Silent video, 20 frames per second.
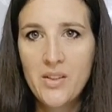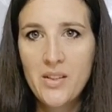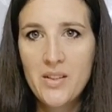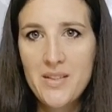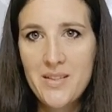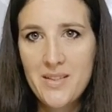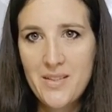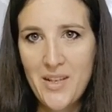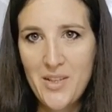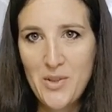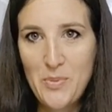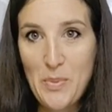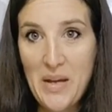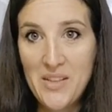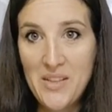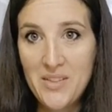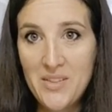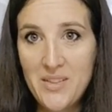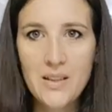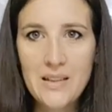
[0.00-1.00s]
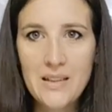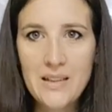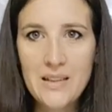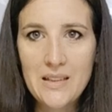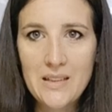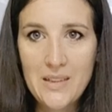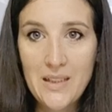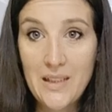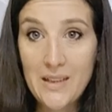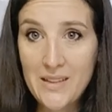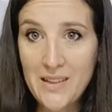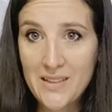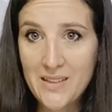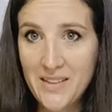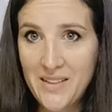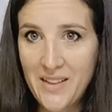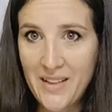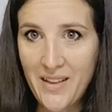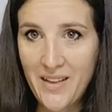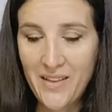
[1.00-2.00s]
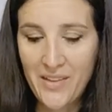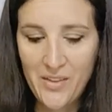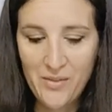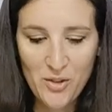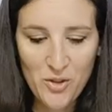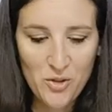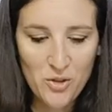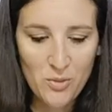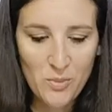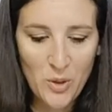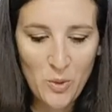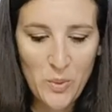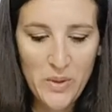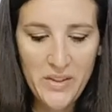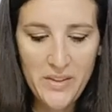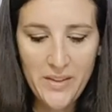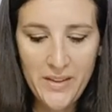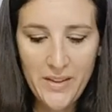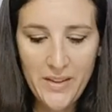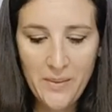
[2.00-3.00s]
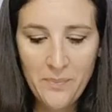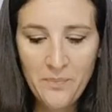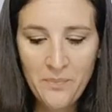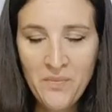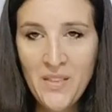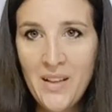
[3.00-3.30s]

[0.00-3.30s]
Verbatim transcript: 6 mesi dalla data di arrivo, insomma, quindi